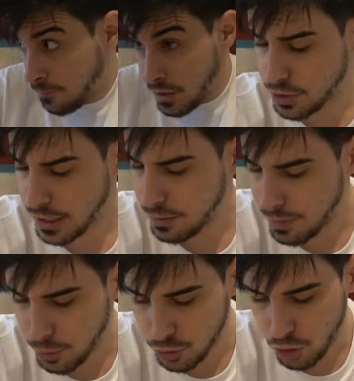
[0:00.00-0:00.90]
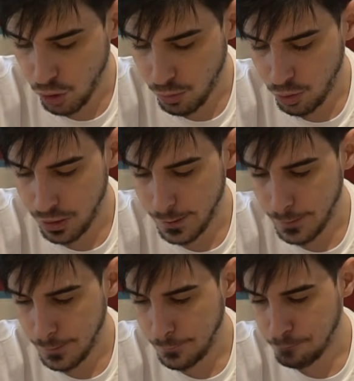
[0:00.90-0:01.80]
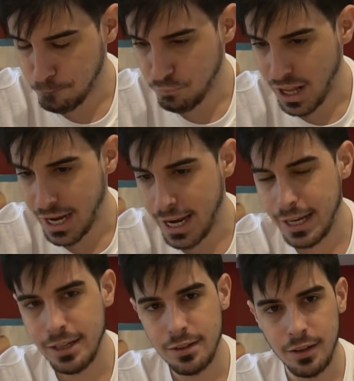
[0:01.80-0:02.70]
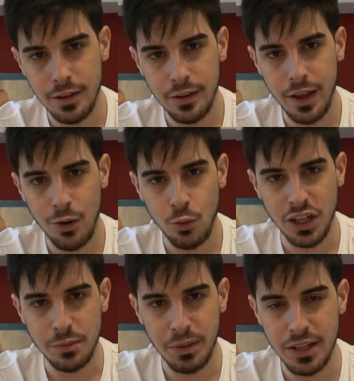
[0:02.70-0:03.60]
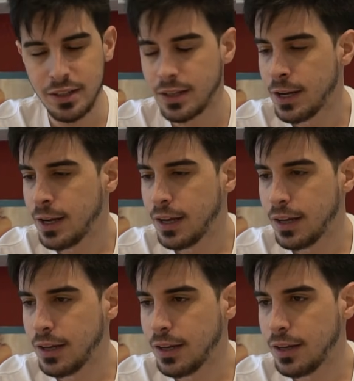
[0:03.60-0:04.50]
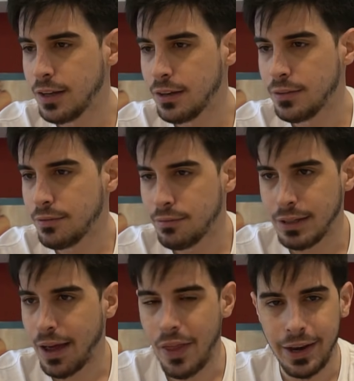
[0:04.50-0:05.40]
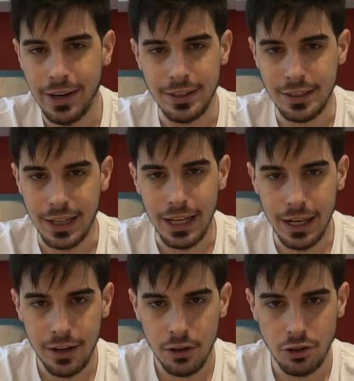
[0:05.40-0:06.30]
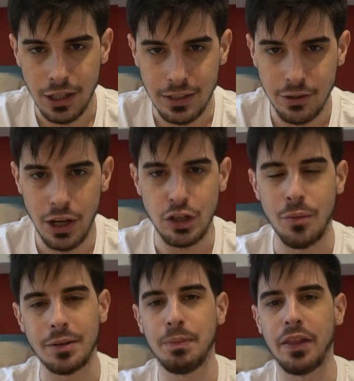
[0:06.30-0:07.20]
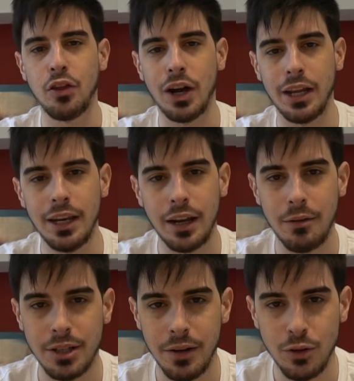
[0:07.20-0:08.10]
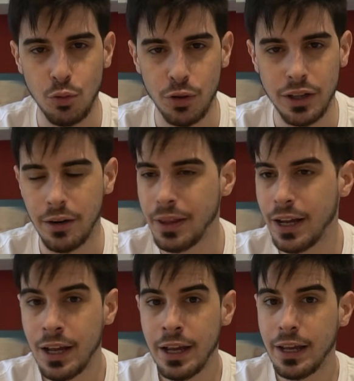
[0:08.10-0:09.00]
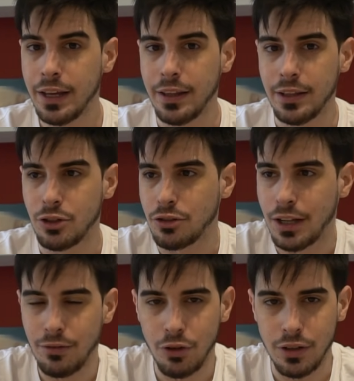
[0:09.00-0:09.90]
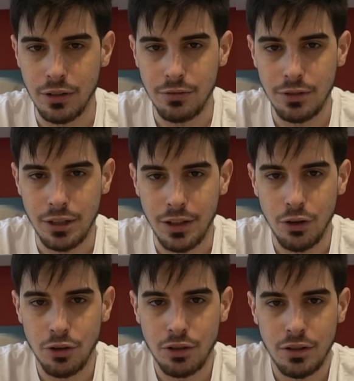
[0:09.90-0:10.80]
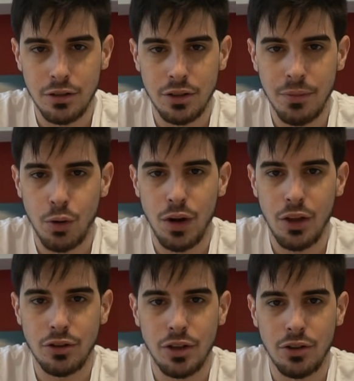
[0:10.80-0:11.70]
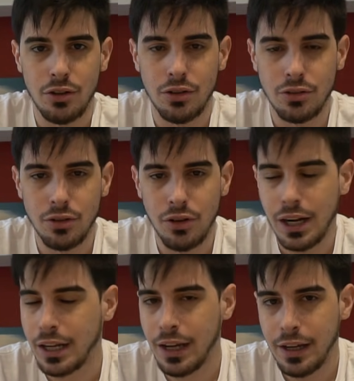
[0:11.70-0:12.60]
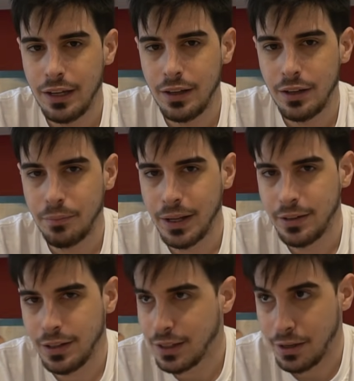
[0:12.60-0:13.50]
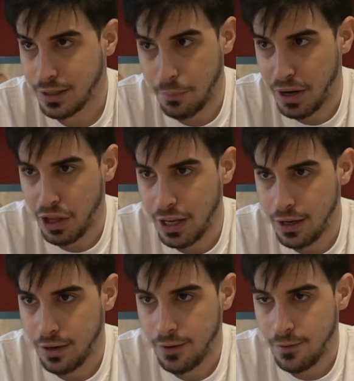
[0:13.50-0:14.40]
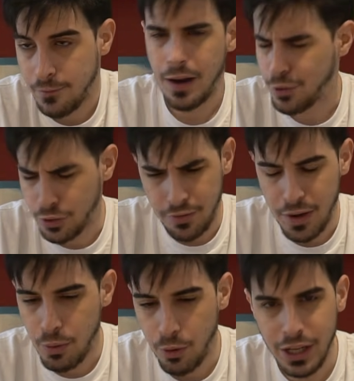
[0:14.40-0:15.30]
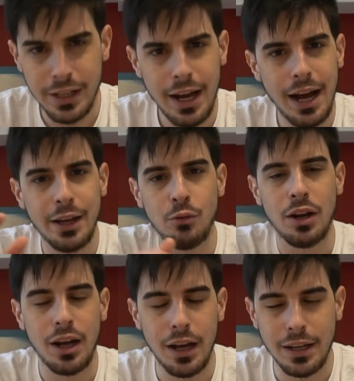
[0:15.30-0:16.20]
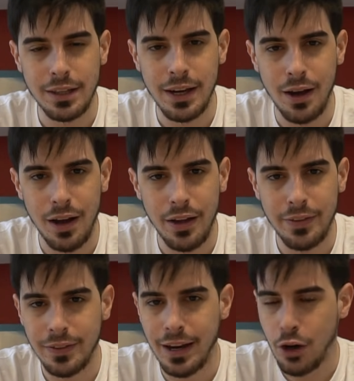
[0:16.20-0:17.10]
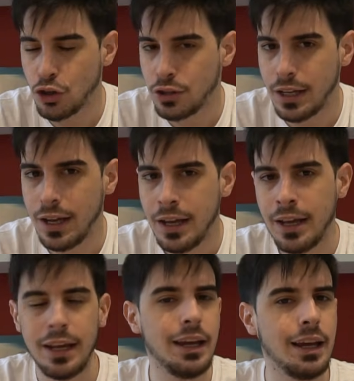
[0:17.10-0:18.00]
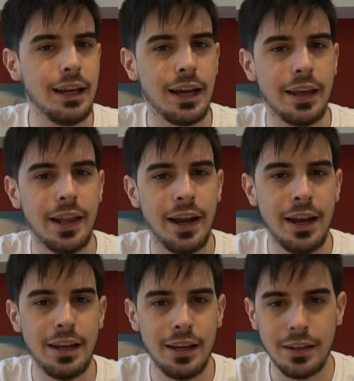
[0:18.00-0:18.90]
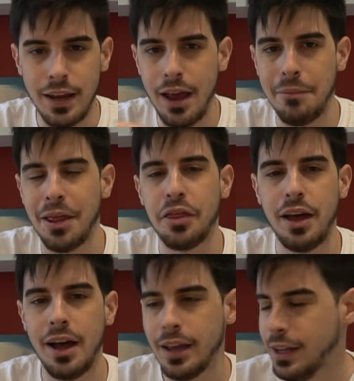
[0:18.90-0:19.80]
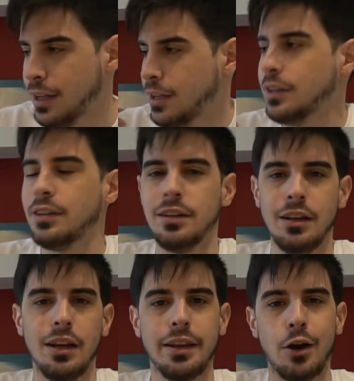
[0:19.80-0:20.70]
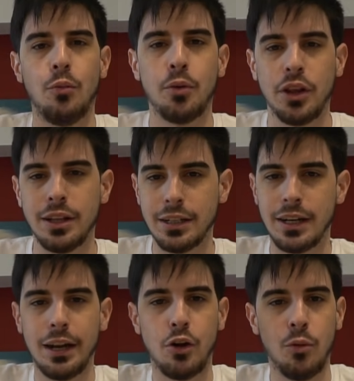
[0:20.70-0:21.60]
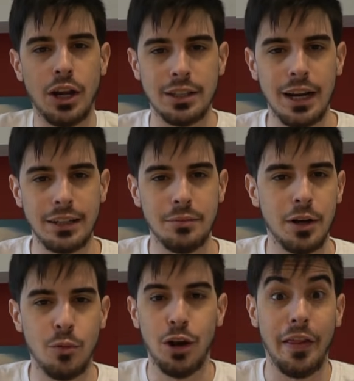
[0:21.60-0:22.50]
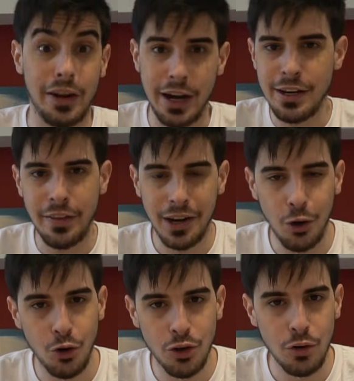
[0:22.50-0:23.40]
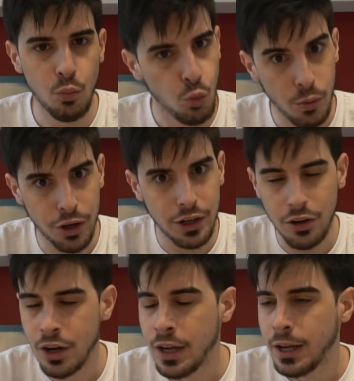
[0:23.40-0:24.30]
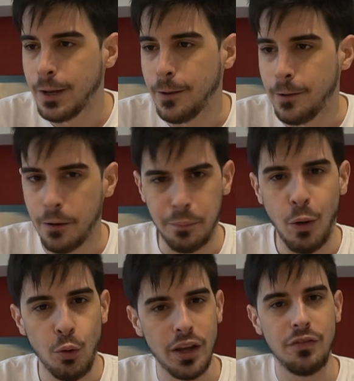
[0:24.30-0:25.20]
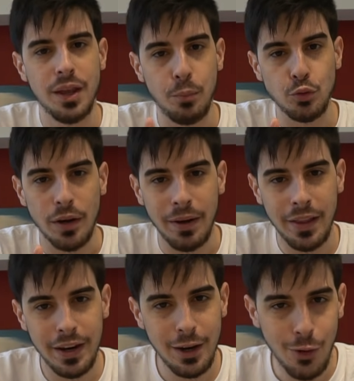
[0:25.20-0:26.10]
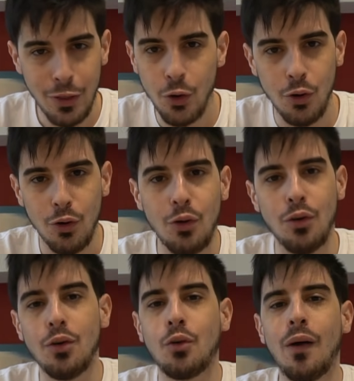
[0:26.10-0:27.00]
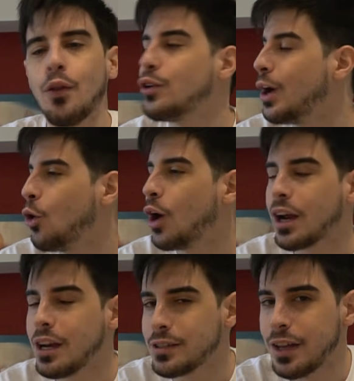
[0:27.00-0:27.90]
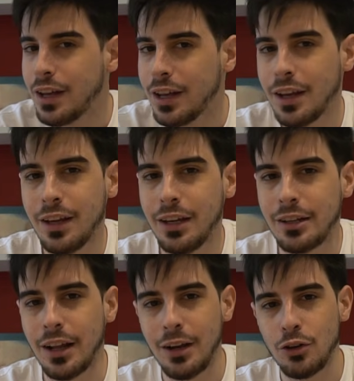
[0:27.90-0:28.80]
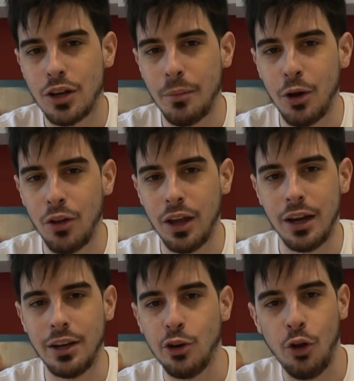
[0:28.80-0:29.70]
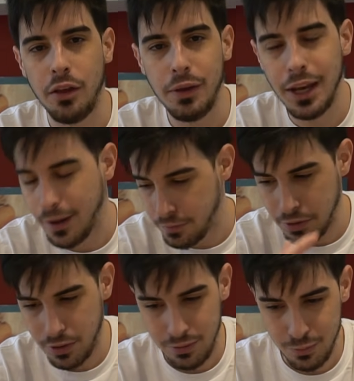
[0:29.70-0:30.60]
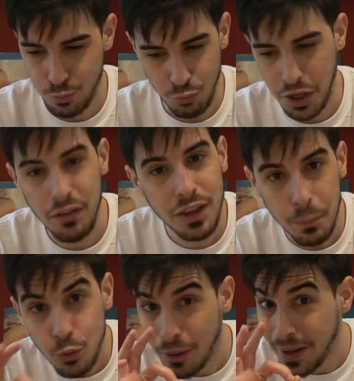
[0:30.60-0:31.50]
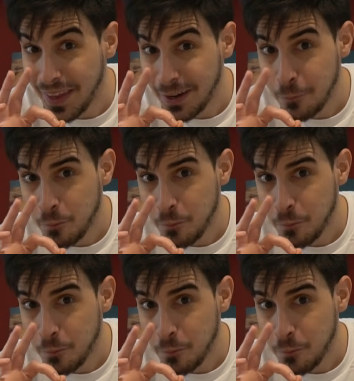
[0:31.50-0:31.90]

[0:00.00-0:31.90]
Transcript: pues ahí vemos como em, Daenerys eh, da un speech, eh, ya Daenerys es Hitler, o sea, es, lo más parecido a Hitler que vas a ver en tu puñetera vida. de hecho, están, están los, los, Inmaculados y los dos Raki ahí en plan, es que, es que parece Hitler. La fotografía muy bonita, hay una escena de la hostia eh, en la que Daenerys eh, avanza y, y, el dragón por detrás sale como las alas en plan como la de reina dragón, ¿no? Muy bonito, eh, pa' un gif de puta madre, cuando, cuando llego a clase y están los que me odian y yo divina, eh, gif de puta madre,